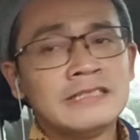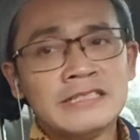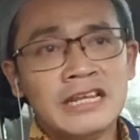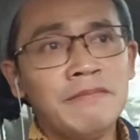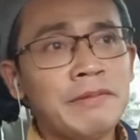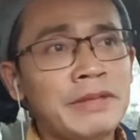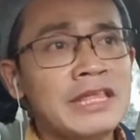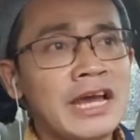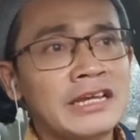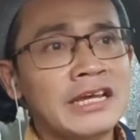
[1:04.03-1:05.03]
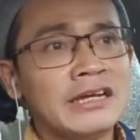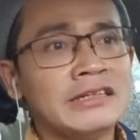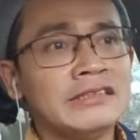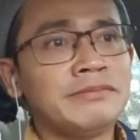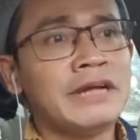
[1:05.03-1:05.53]
Ini perbincangan yang
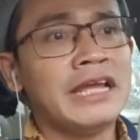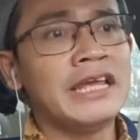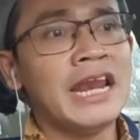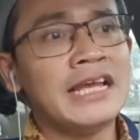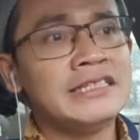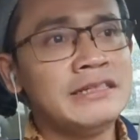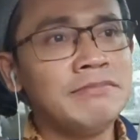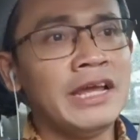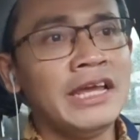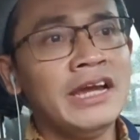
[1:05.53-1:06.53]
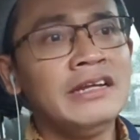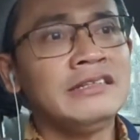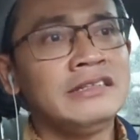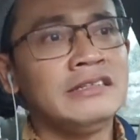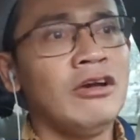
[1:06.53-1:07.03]
sebenarnya lazim lah ya
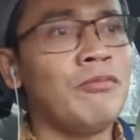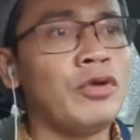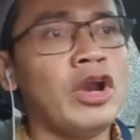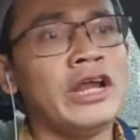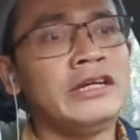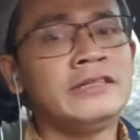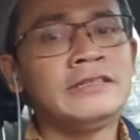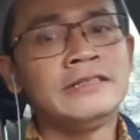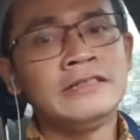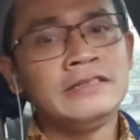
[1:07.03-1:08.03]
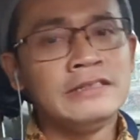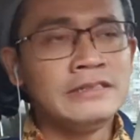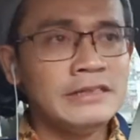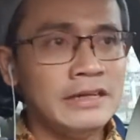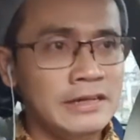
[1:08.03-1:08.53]
di obrolan
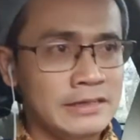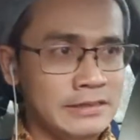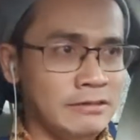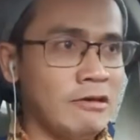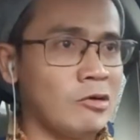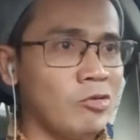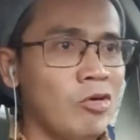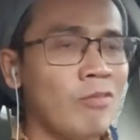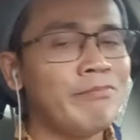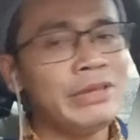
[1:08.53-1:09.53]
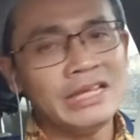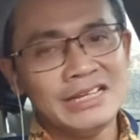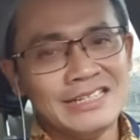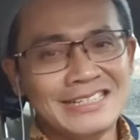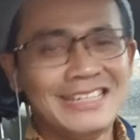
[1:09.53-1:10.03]
eh, warung kopi lah ya.